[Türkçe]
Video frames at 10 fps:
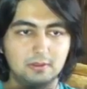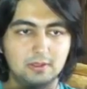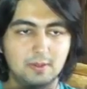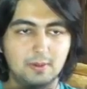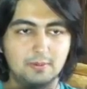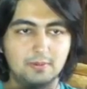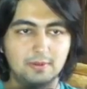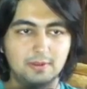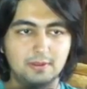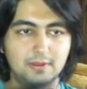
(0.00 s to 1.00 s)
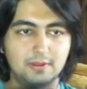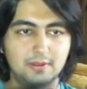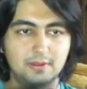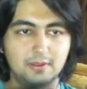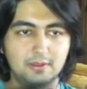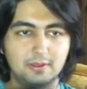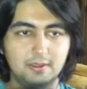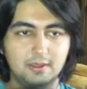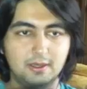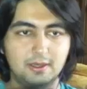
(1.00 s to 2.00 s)
Tamam.
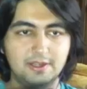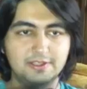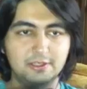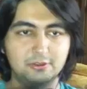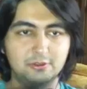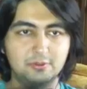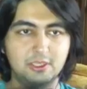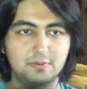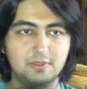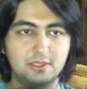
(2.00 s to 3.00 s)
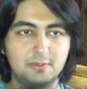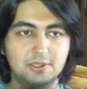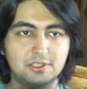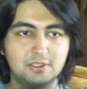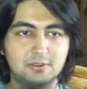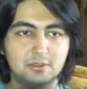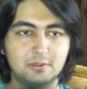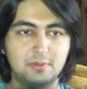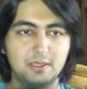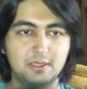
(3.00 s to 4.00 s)
Acil durum kipinde başlatılıyor.
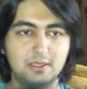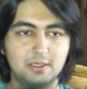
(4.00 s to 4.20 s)
Peki.